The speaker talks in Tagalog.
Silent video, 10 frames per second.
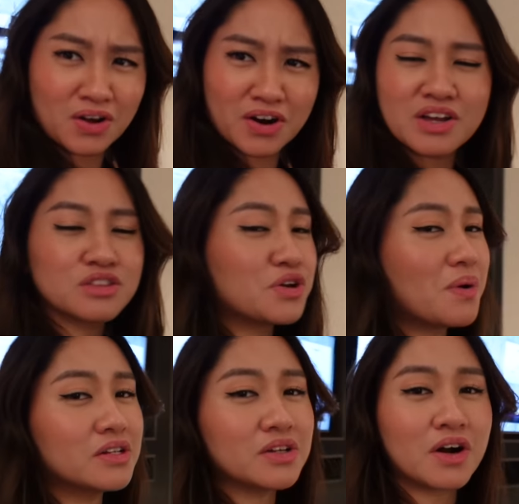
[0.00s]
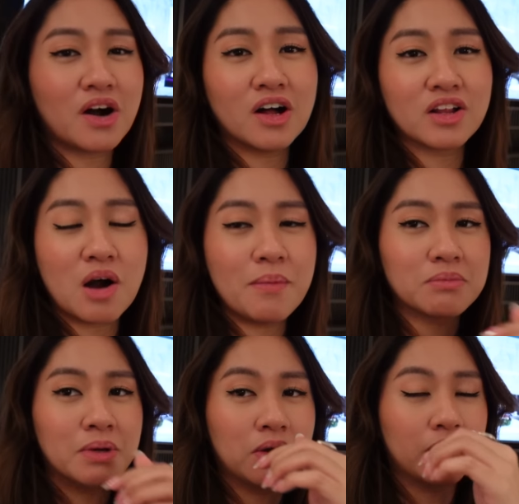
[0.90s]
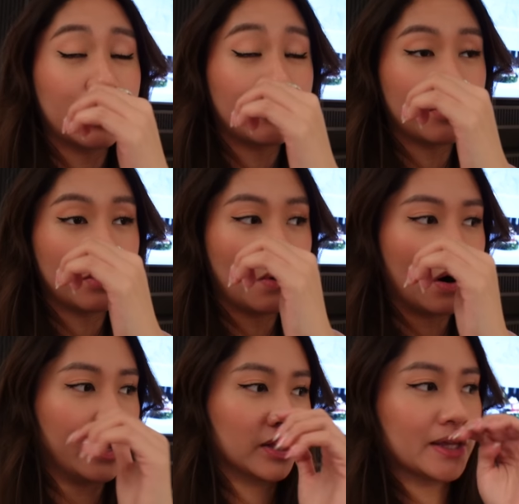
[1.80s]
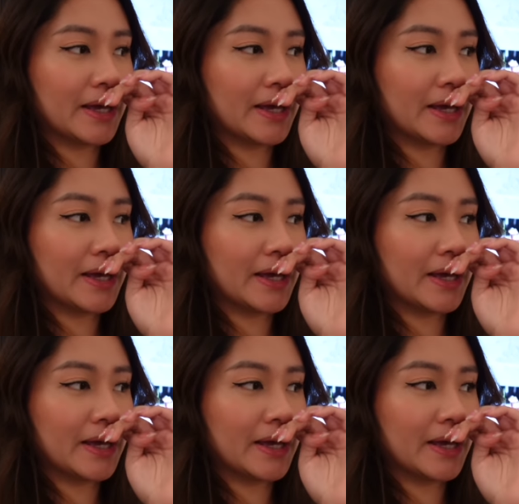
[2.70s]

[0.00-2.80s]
Or, do you want the haul? Comment below if you want.